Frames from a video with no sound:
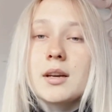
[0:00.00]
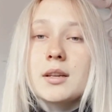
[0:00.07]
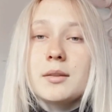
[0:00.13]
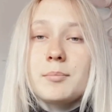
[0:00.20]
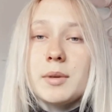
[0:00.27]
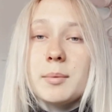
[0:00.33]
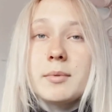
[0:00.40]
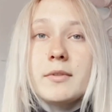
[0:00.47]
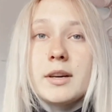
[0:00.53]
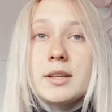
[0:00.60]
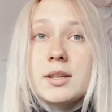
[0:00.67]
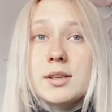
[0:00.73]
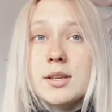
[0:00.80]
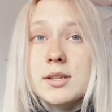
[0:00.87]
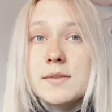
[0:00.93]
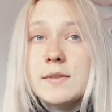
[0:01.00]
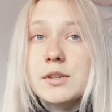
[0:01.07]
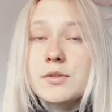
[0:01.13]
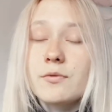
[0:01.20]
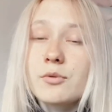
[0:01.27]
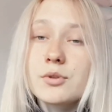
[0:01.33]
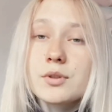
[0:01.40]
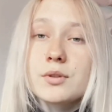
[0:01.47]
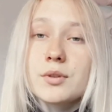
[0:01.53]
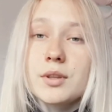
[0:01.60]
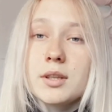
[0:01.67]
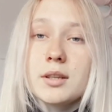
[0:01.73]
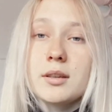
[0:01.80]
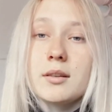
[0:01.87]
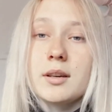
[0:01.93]
пребывание на свежем
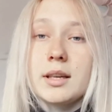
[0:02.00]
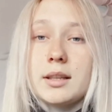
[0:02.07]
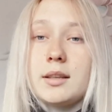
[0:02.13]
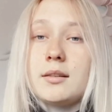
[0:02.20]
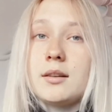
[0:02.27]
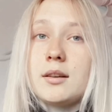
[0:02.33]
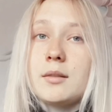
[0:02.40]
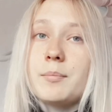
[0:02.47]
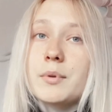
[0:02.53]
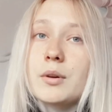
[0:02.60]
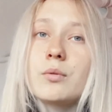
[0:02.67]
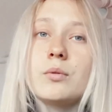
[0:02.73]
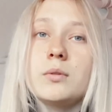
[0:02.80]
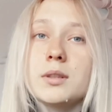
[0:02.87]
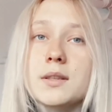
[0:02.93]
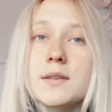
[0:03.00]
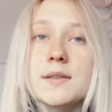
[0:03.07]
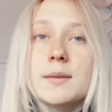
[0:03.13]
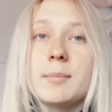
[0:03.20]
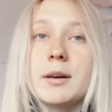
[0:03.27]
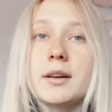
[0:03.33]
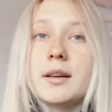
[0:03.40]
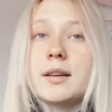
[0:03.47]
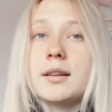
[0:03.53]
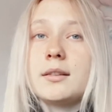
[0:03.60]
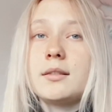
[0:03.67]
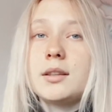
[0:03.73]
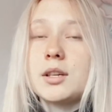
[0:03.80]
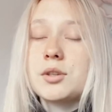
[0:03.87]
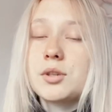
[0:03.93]
воздухе, какие, прогулки с
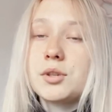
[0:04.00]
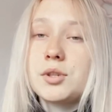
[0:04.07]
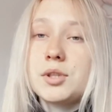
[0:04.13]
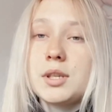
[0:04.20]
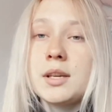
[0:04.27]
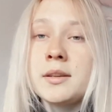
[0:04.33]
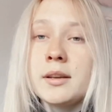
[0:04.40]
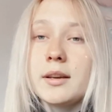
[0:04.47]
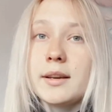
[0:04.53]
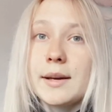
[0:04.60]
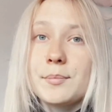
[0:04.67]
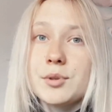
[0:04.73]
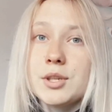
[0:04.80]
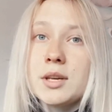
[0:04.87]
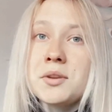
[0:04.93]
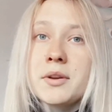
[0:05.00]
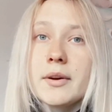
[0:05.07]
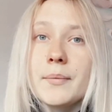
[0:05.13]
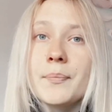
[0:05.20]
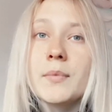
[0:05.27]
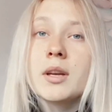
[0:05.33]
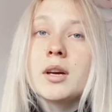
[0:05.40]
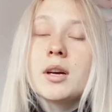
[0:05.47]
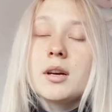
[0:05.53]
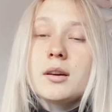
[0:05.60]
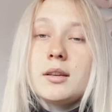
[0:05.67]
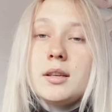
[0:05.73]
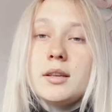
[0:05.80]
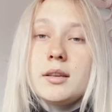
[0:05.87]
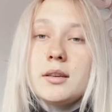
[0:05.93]
собакой, также чтение и общение.
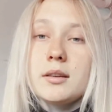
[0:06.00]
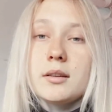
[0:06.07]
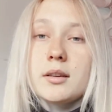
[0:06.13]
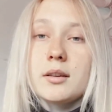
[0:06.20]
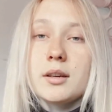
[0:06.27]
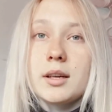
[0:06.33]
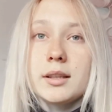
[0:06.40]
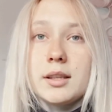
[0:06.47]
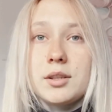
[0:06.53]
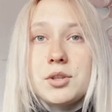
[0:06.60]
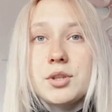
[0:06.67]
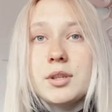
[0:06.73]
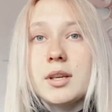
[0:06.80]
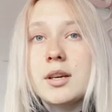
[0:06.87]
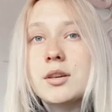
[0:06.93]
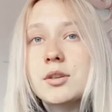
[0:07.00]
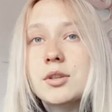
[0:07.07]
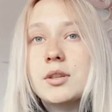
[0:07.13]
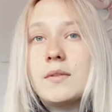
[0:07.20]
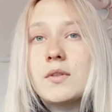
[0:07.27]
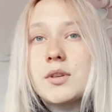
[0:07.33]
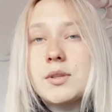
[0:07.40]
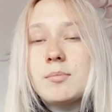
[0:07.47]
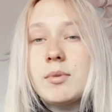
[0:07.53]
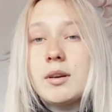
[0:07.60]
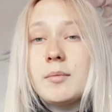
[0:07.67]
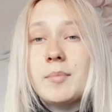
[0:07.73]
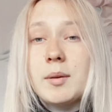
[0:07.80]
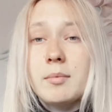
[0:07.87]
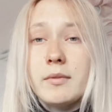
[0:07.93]
И когда ты читаешь, ты вроде бы
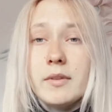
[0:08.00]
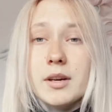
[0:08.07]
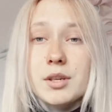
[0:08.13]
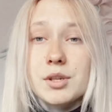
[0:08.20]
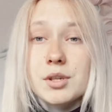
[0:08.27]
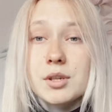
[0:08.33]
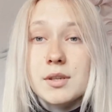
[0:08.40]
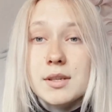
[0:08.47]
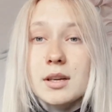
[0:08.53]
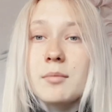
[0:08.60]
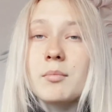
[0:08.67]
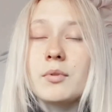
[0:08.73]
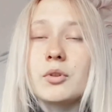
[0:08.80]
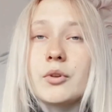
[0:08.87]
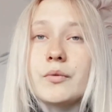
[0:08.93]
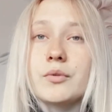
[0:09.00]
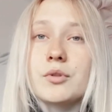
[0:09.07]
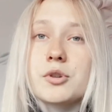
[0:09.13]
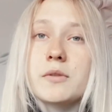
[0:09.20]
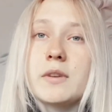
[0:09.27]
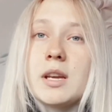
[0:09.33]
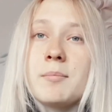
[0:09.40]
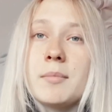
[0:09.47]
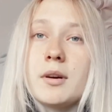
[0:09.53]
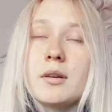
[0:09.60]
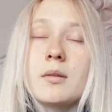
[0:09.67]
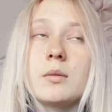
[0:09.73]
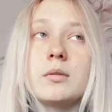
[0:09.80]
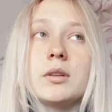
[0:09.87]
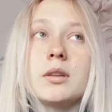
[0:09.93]
пребываешь сам, но в то же
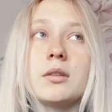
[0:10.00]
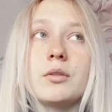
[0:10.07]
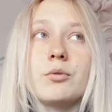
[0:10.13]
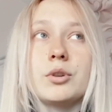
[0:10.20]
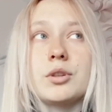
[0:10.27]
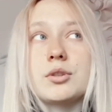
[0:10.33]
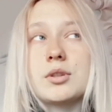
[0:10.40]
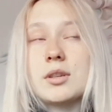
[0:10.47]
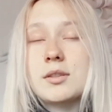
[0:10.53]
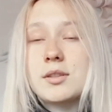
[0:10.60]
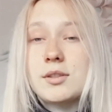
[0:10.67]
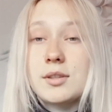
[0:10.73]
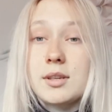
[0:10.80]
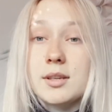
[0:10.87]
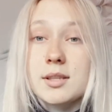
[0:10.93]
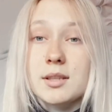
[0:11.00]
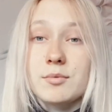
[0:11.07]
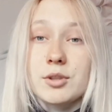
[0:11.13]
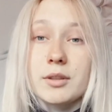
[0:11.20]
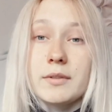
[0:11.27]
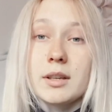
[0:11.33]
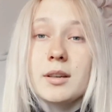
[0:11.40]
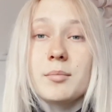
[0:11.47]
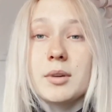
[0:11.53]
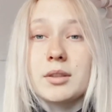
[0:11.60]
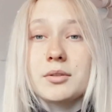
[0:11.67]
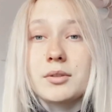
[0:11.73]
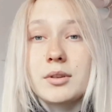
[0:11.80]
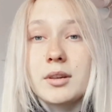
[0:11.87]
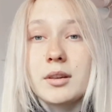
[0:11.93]
время ты находишься с интересным человеком,
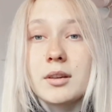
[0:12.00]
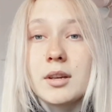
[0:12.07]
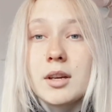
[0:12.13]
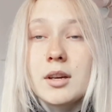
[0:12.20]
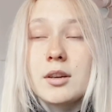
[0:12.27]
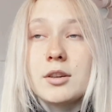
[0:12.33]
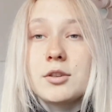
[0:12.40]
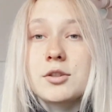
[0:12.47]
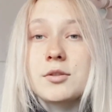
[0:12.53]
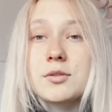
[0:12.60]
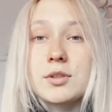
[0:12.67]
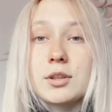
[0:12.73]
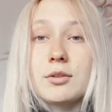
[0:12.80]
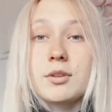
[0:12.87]
который решился ее